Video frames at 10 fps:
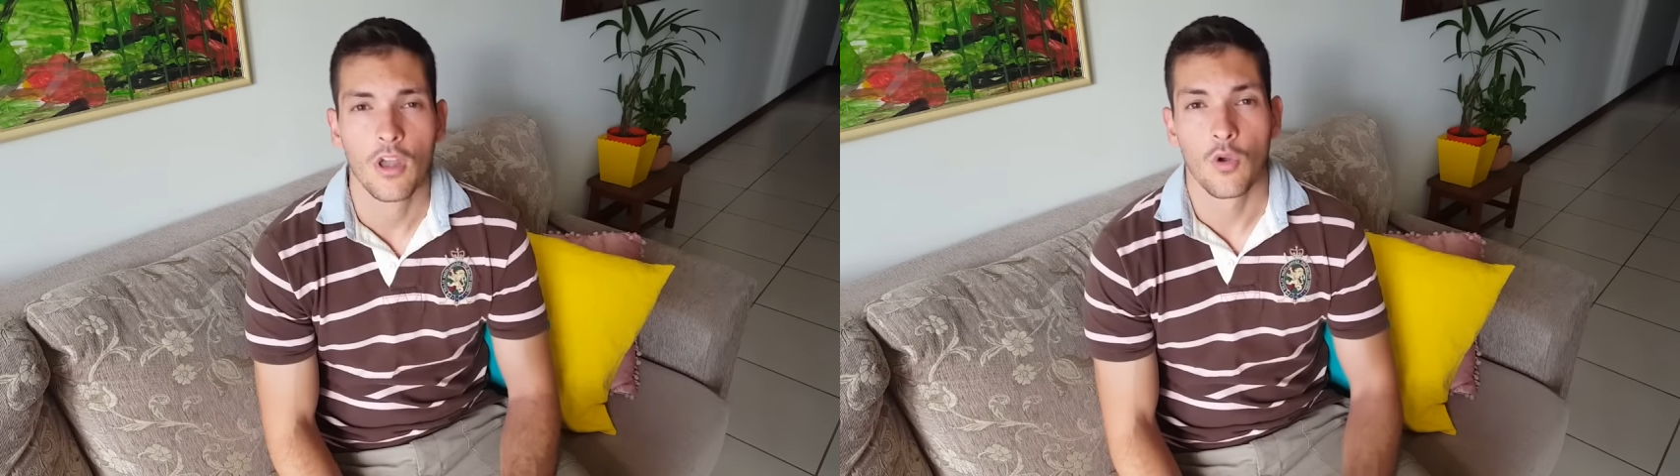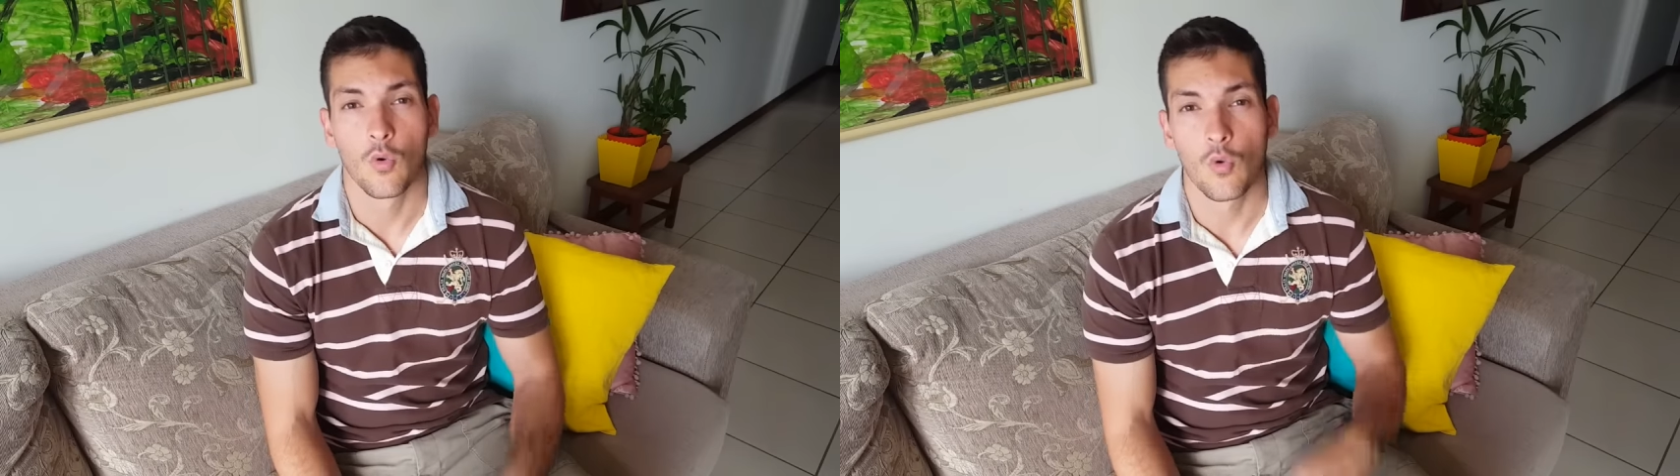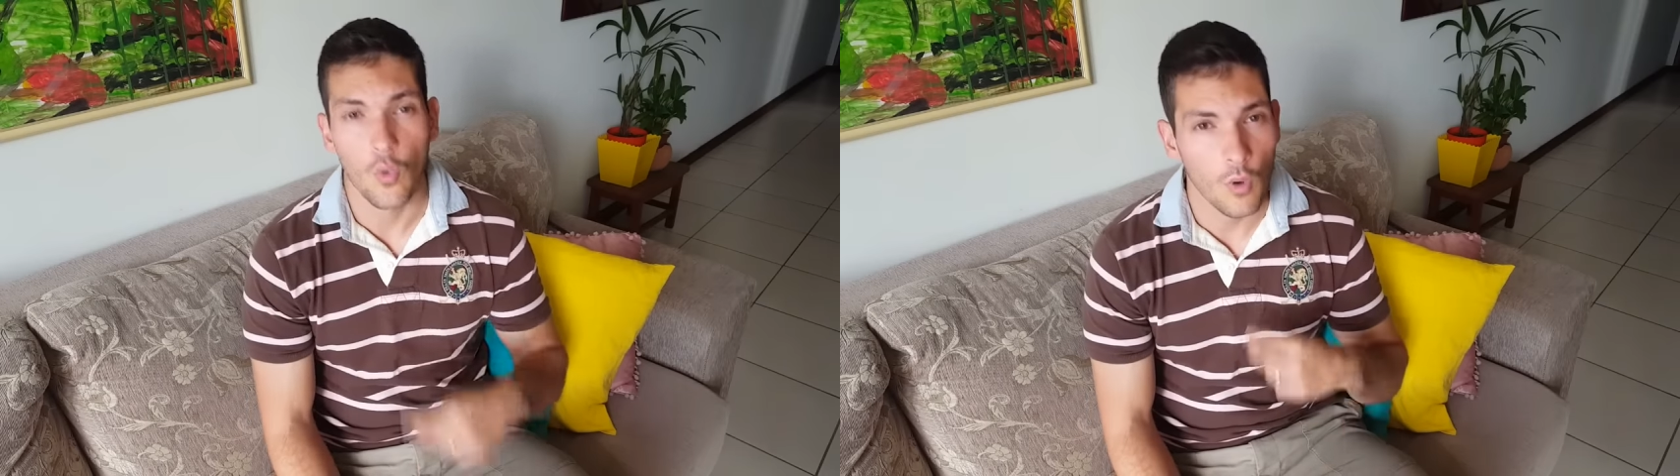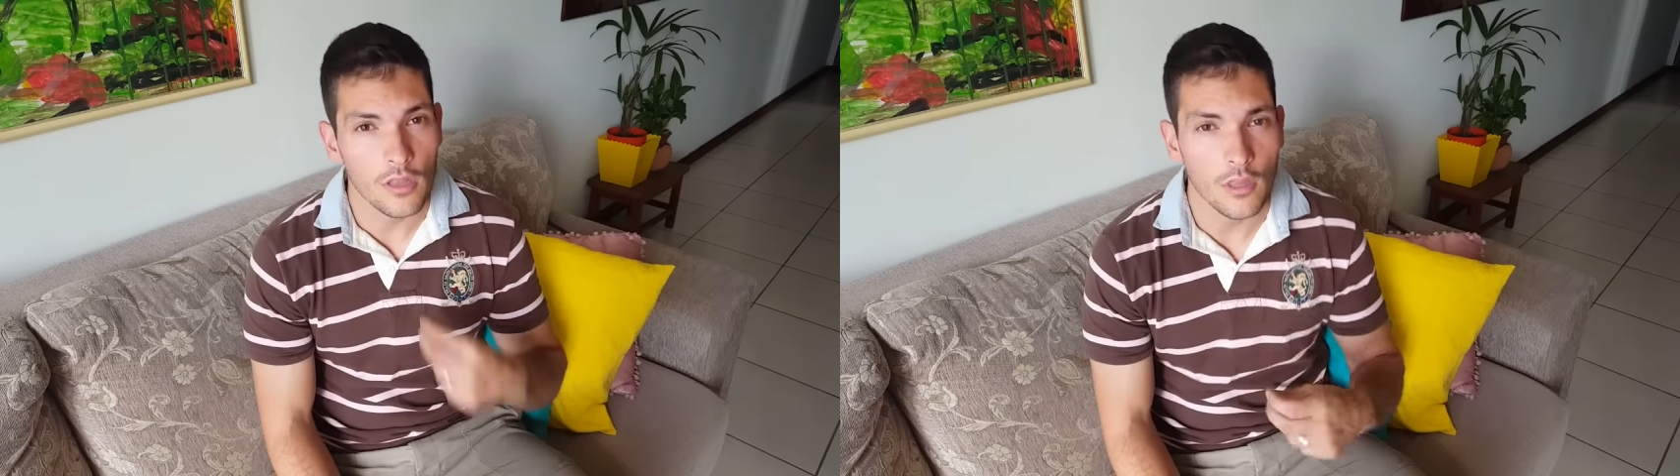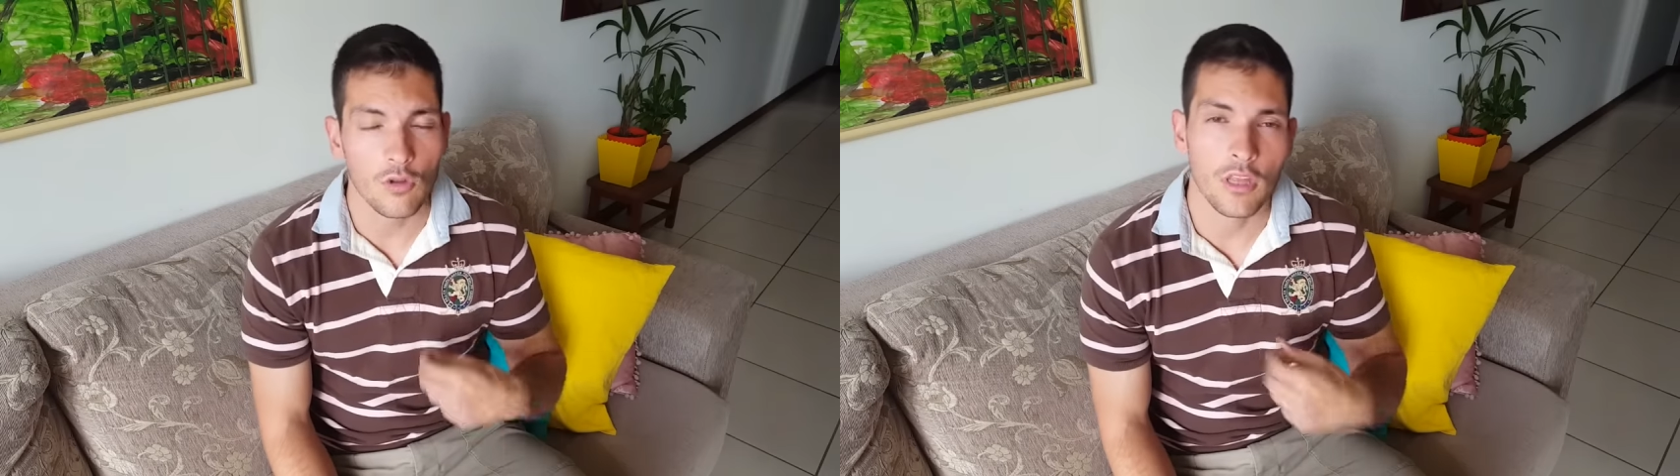com
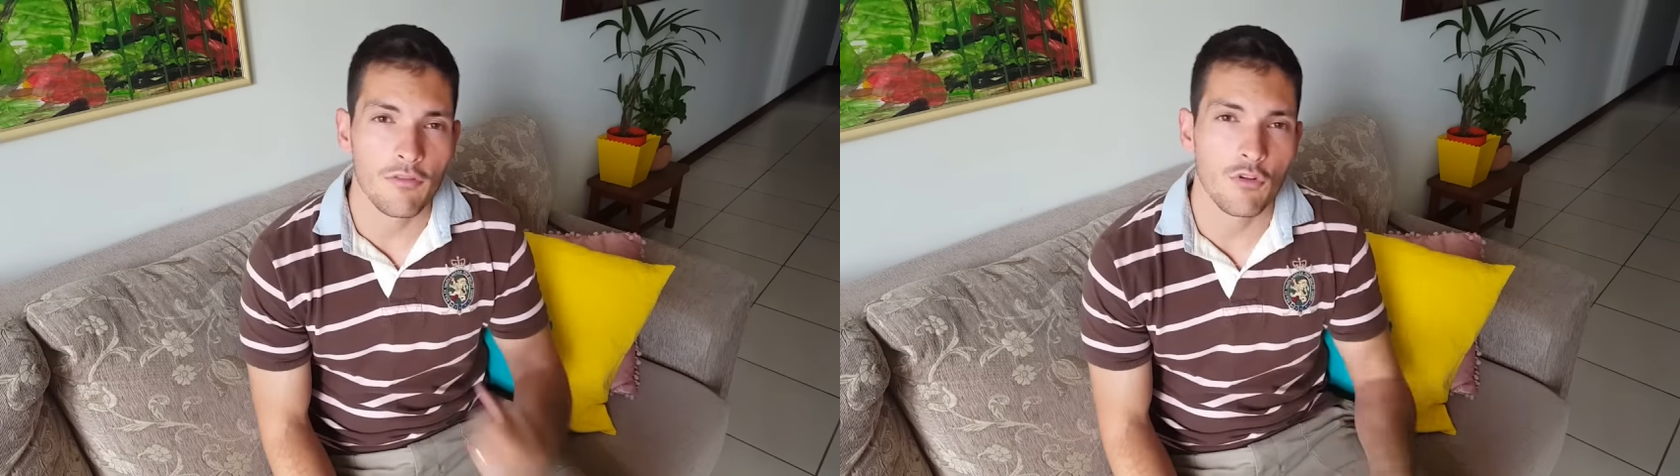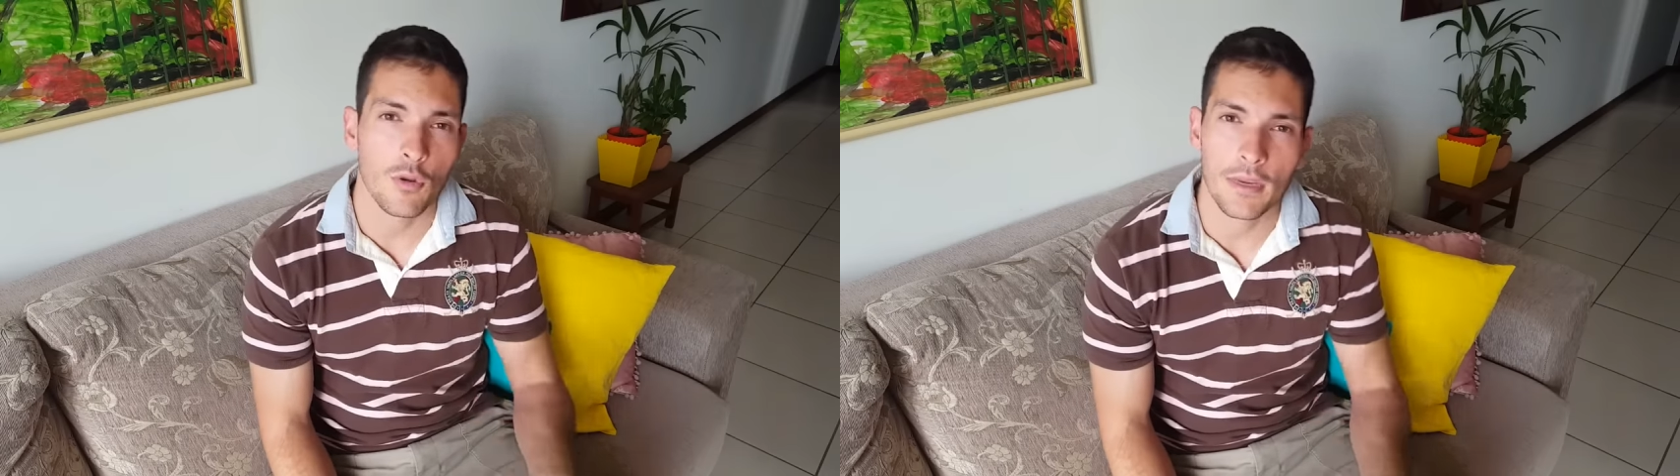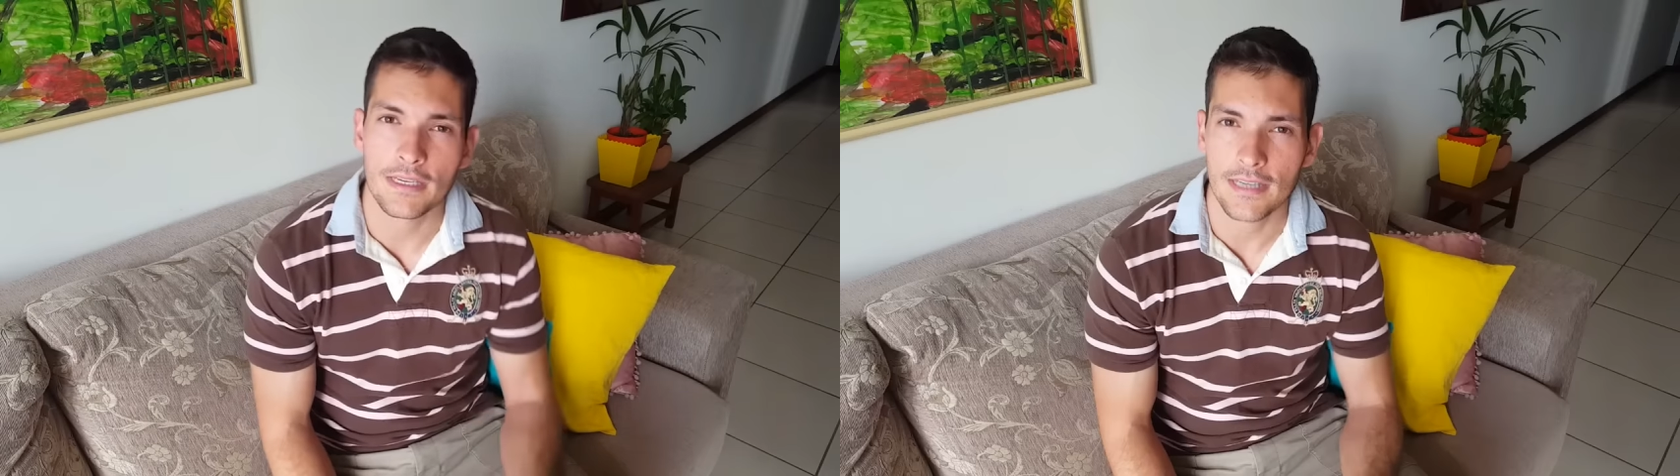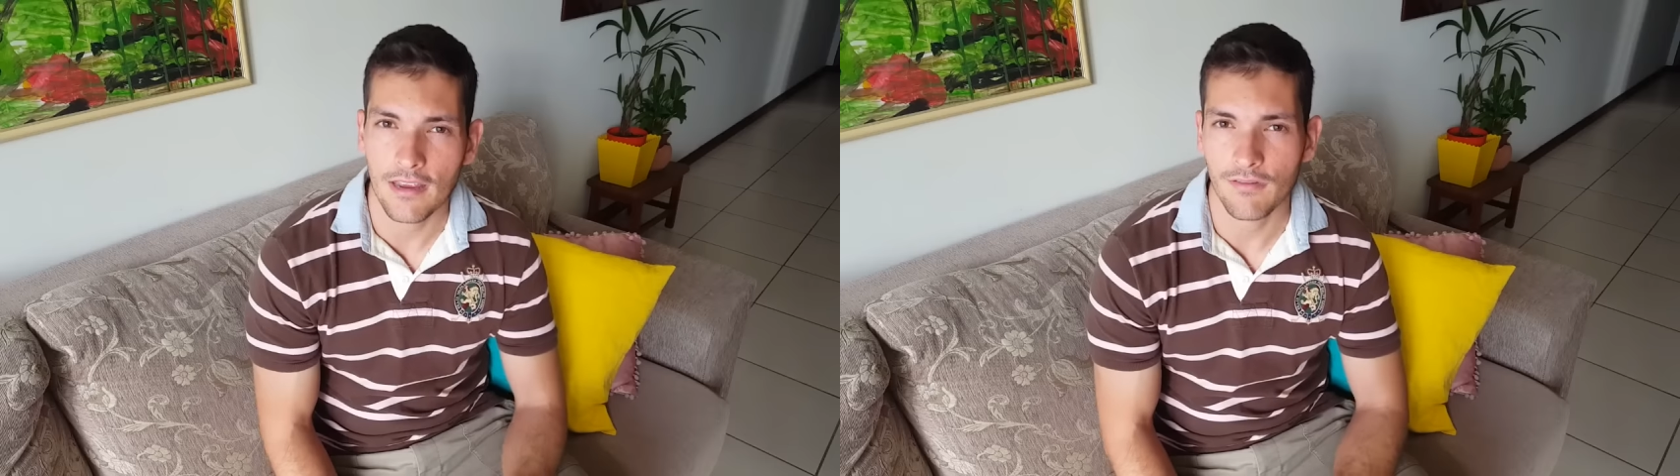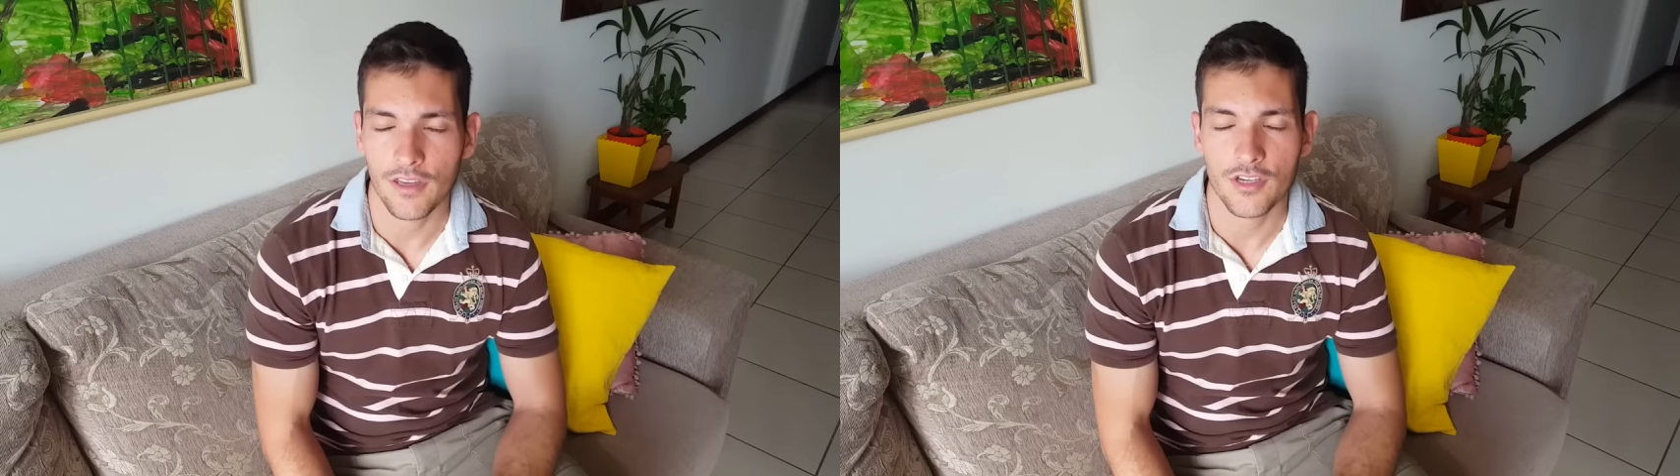quanto eu devo começar a
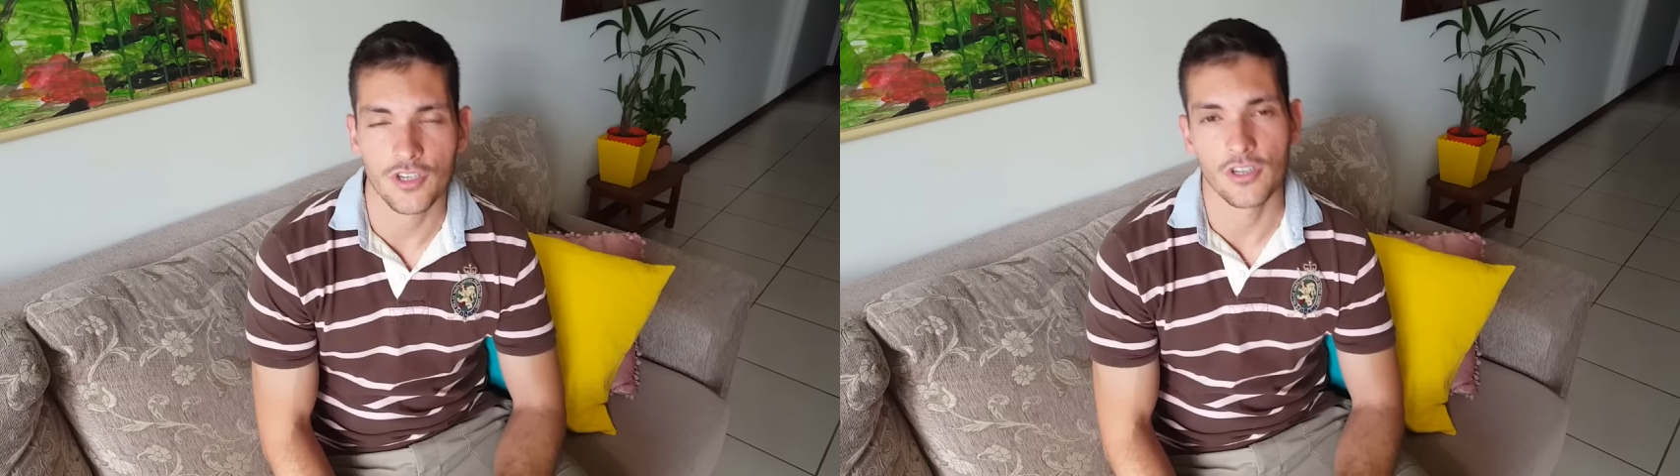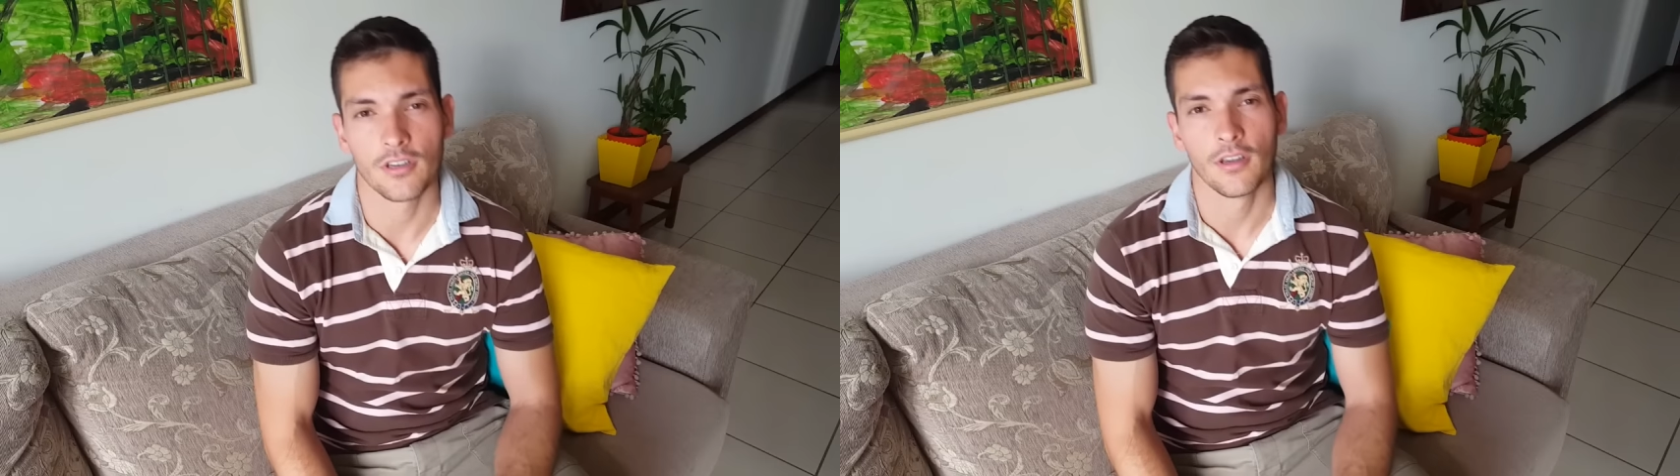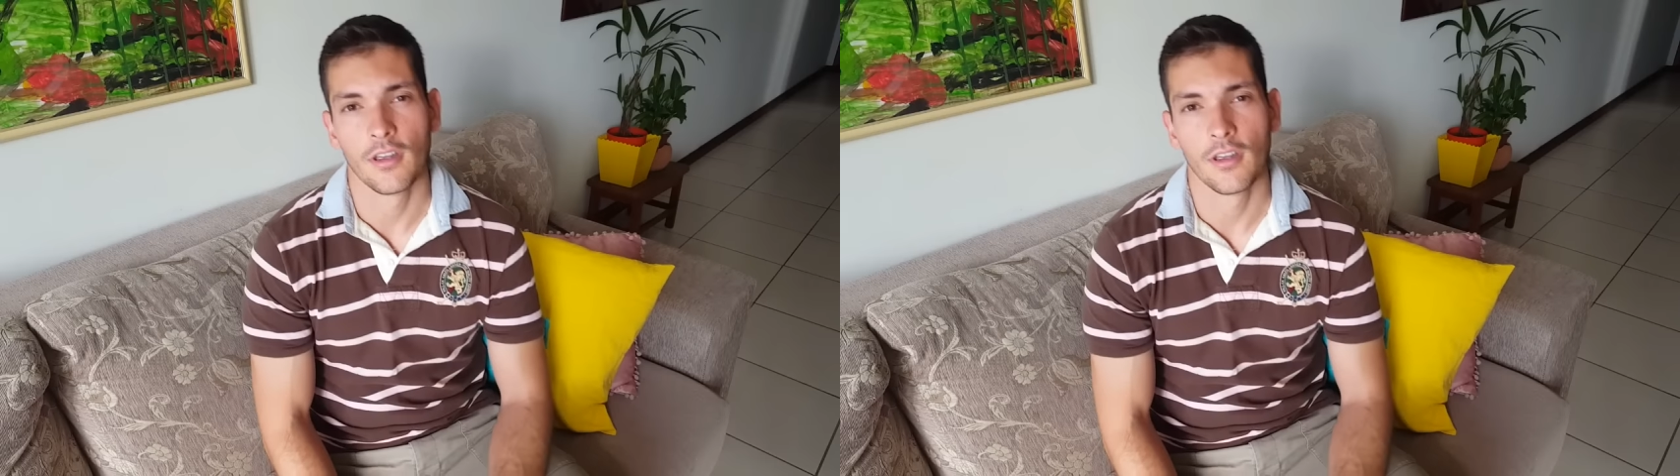investir.